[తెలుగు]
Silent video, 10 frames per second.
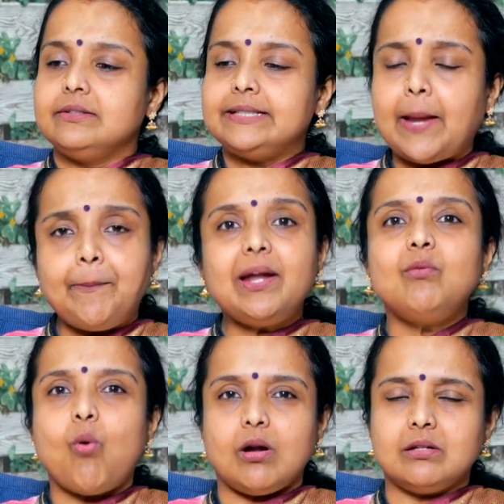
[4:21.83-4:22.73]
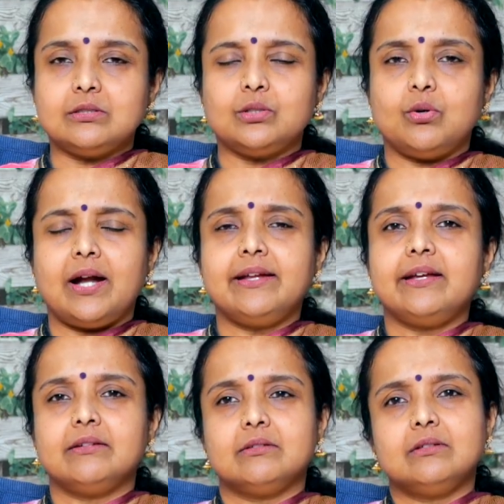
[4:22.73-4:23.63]
టెపెడ్ వాటర్తో అంటే
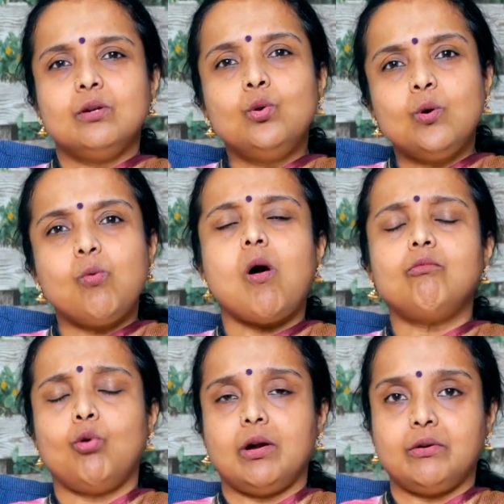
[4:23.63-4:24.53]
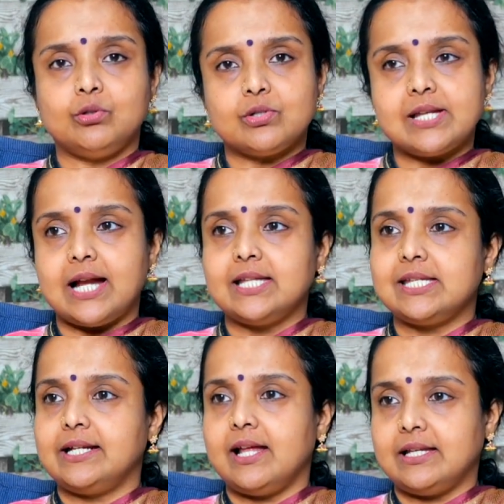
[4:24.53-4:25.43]
లూక్ వామ్ వాటర్తో స్నానం
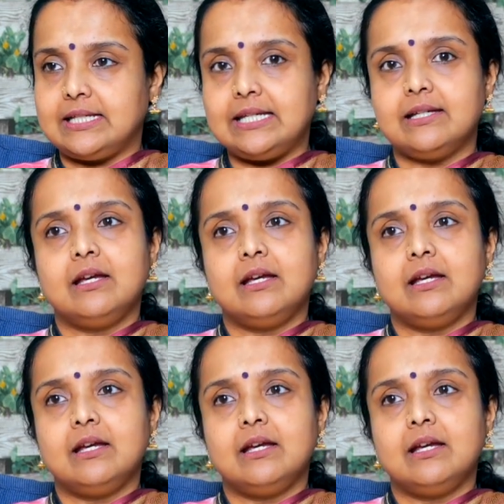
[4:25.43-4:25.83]
చేయడానికి